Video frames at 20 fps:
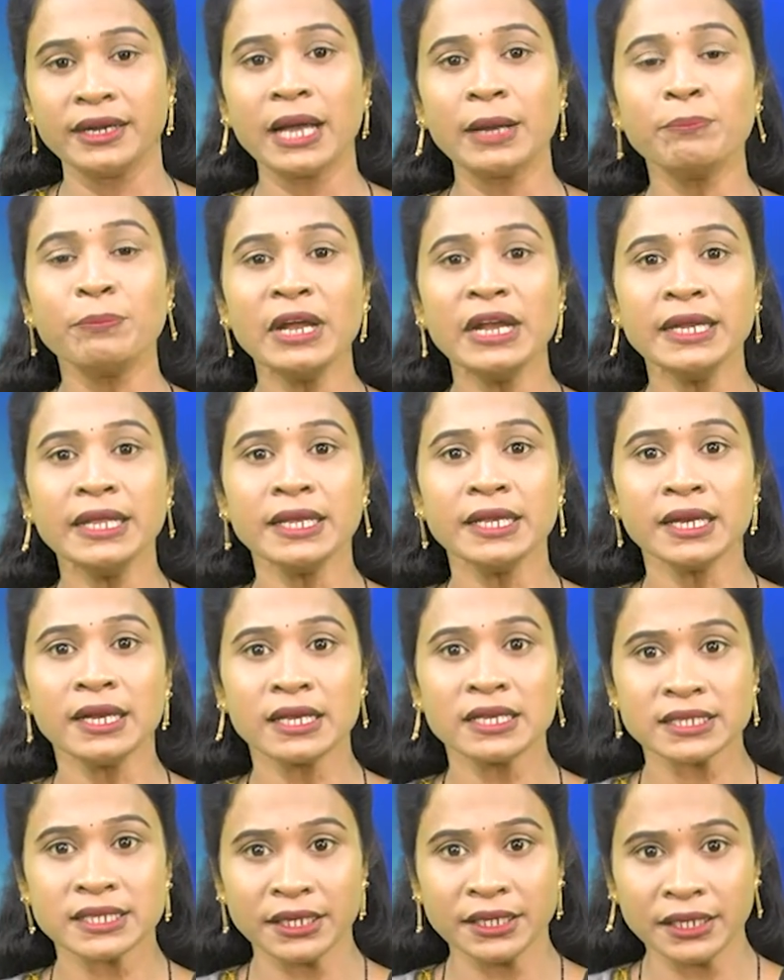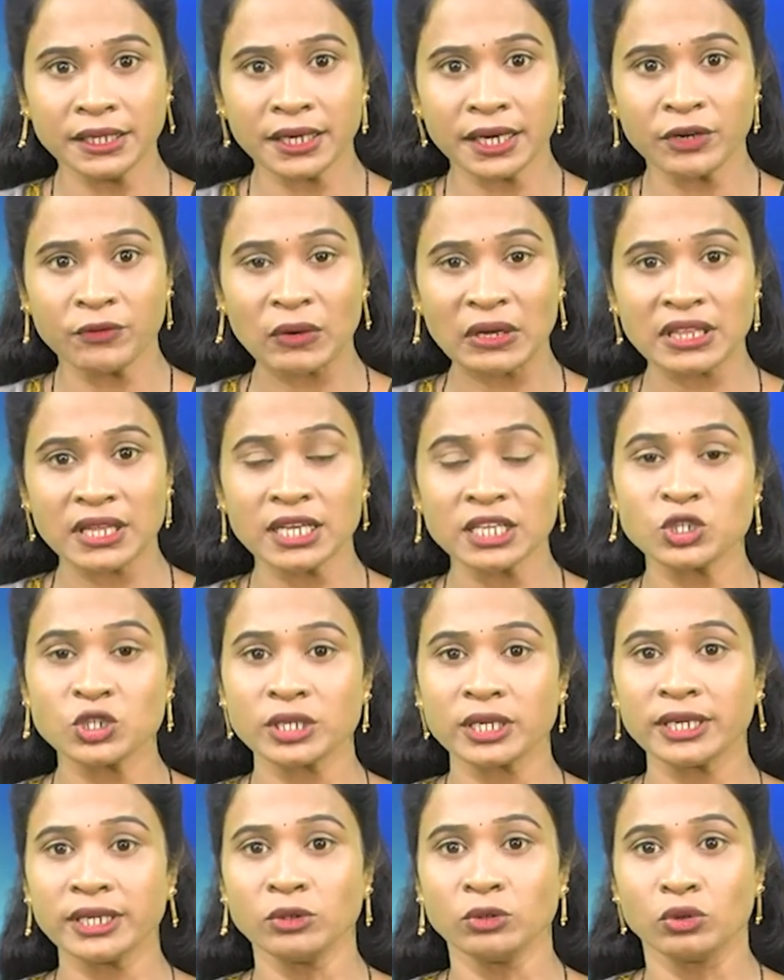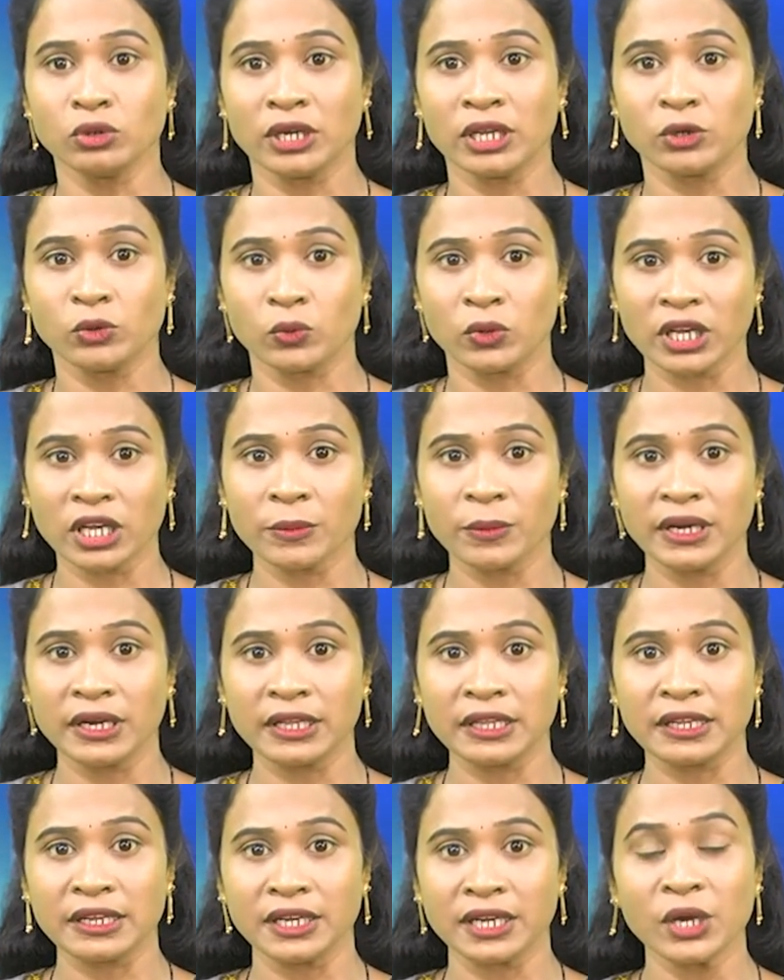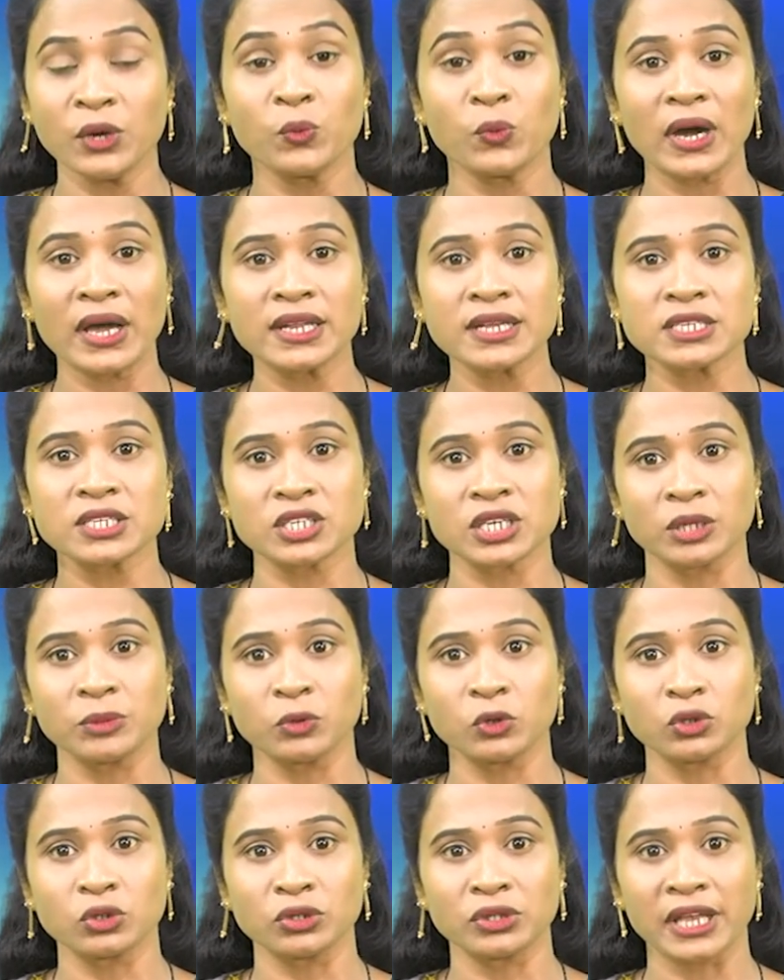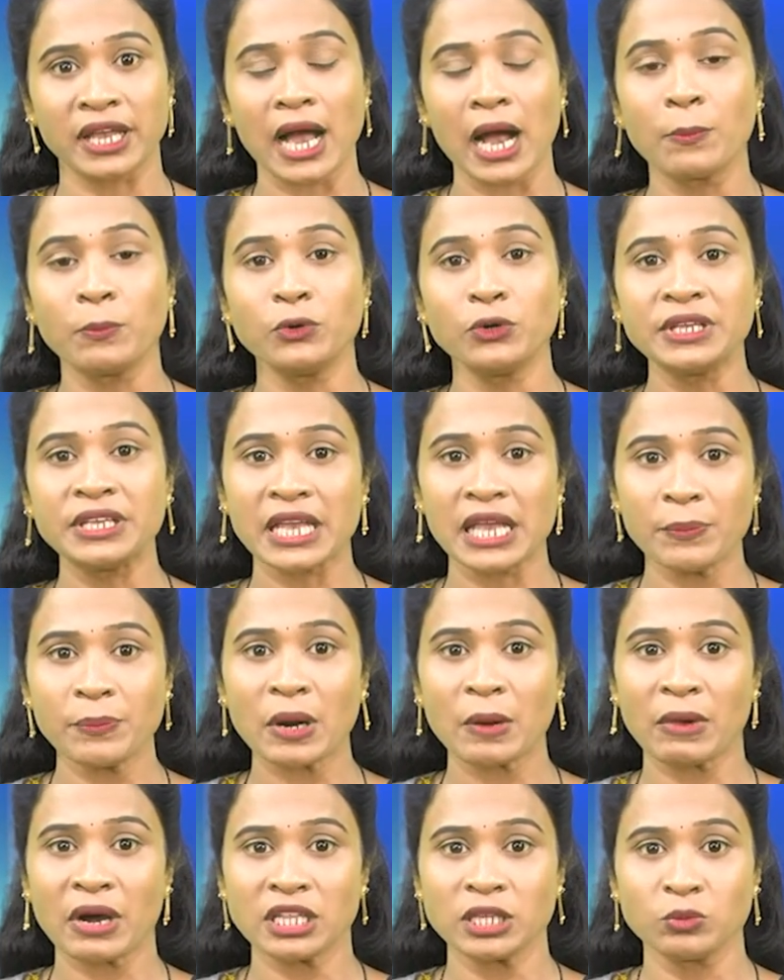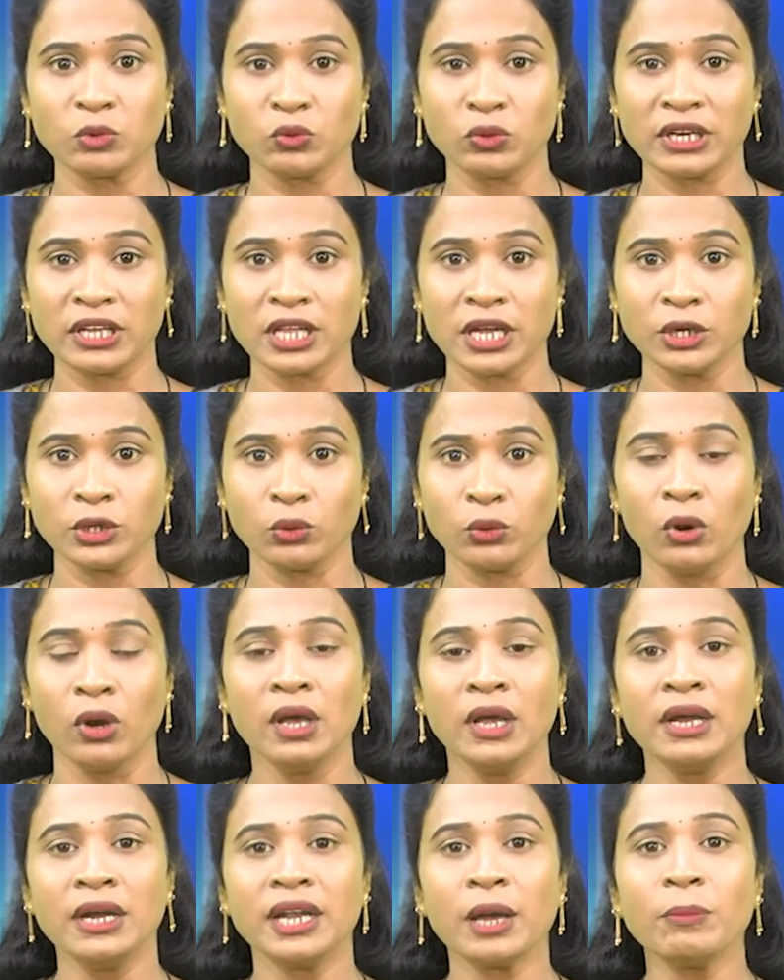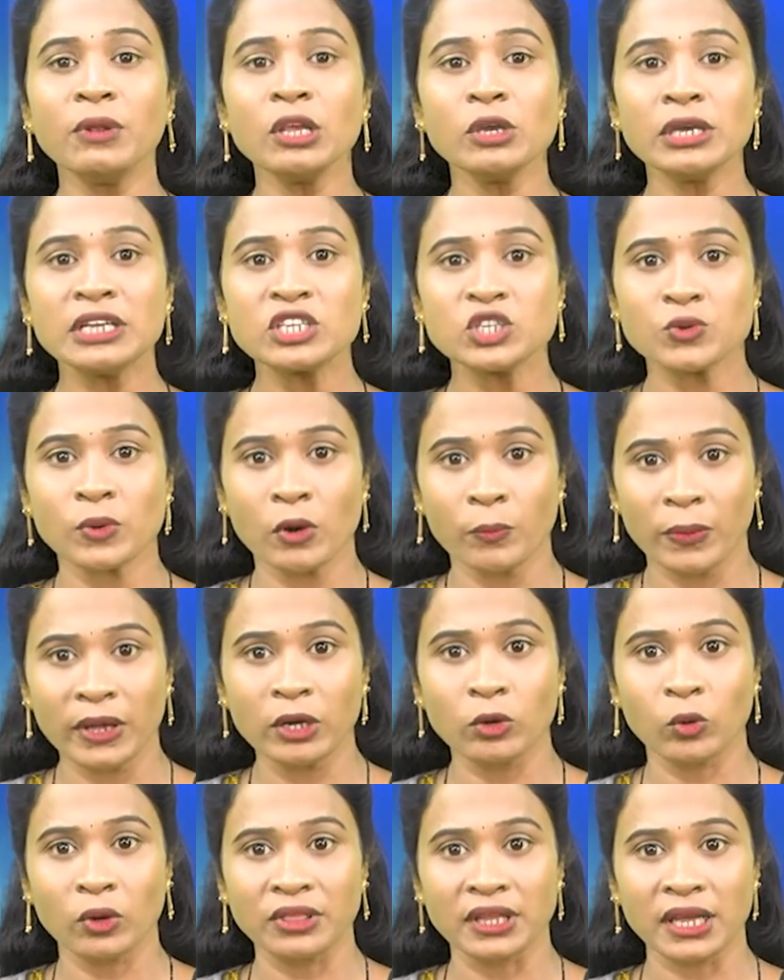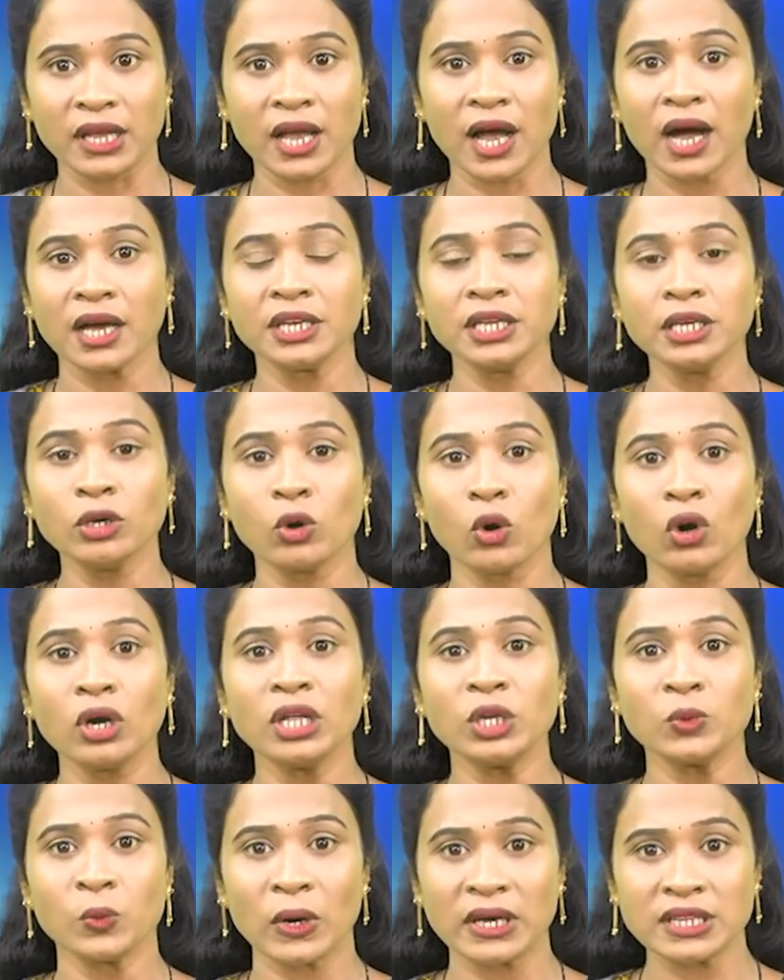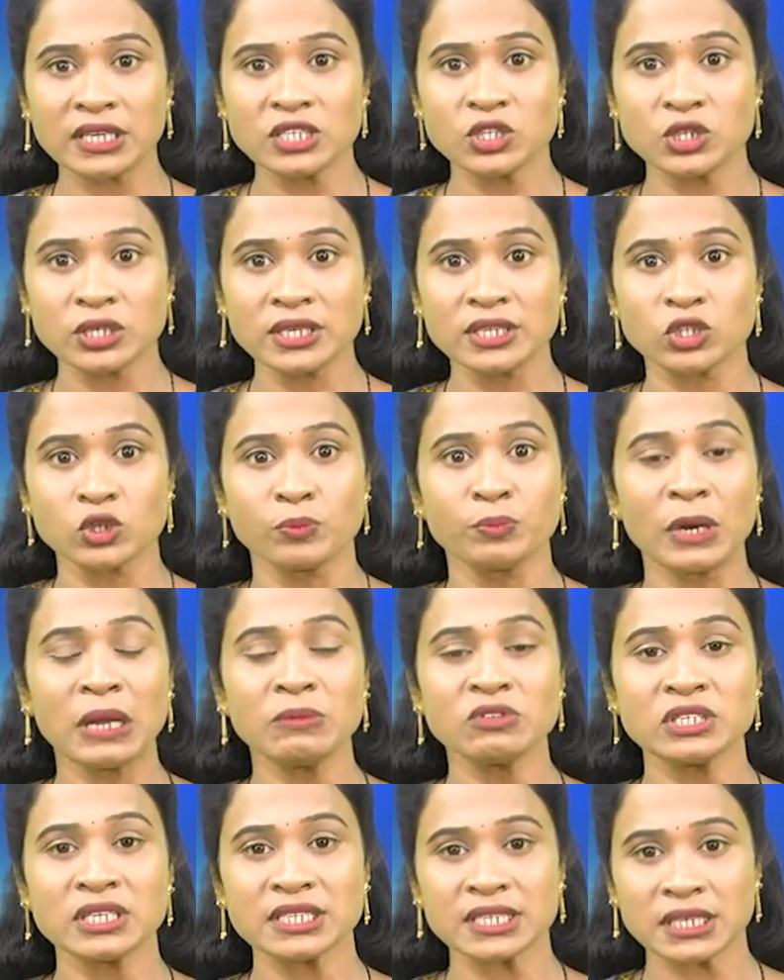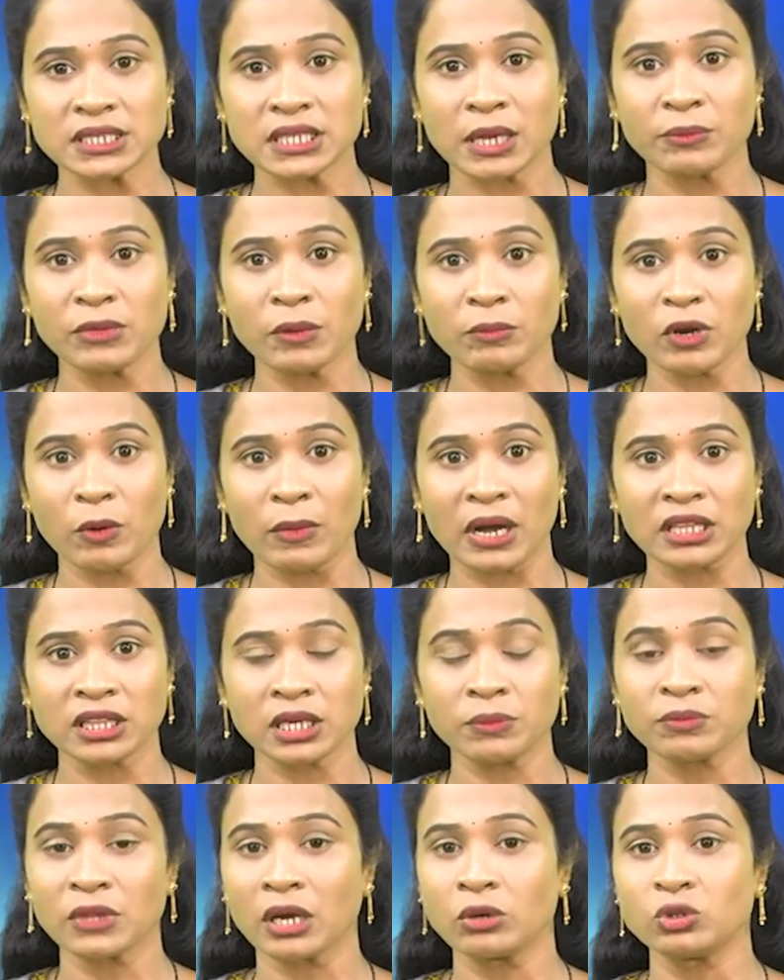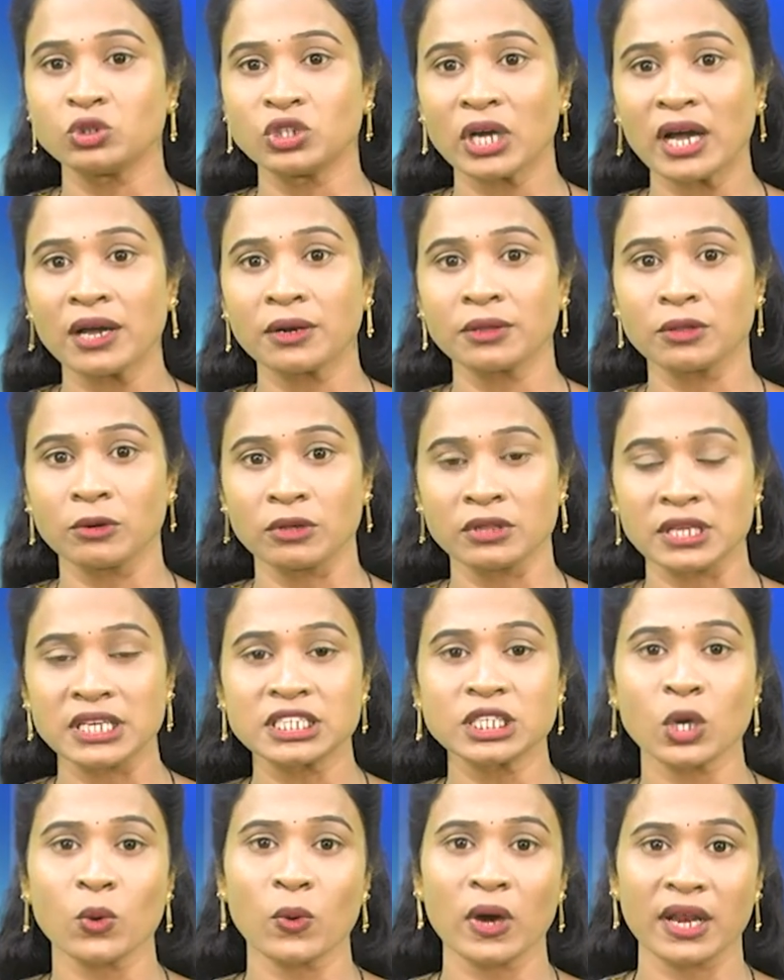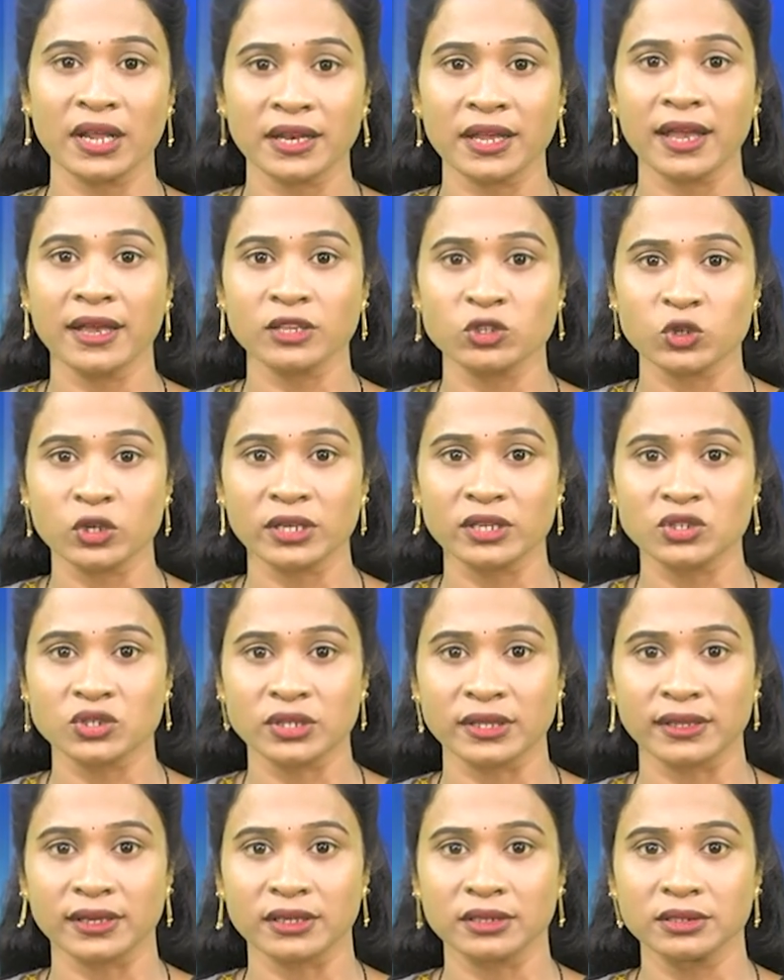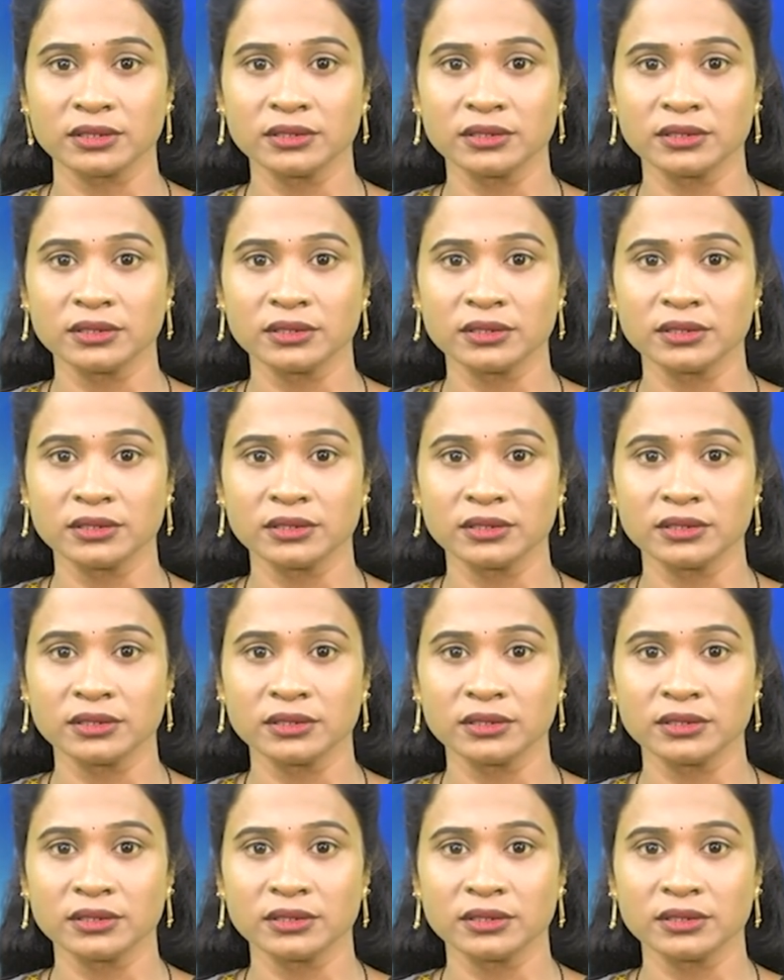డెబ్బై డిగ్రీల సెంటీగ్రేడ్ వద్ద చికెన్ గుడ్లను ఉడకబెట్టి తింటే వైరస్ చనిపోతుంది అప్పుడు ఏ ప్రమాదము ఉండదంటూ డబ్ల్యూహెచ్ఓ పేర్కొంది కానీ కోళ్లను వధించి శుభ్రం చేసే సమయంలో మాత్రం తగు జాగ్రత్తలు తీసుకోవాలని హెచ్చరించింది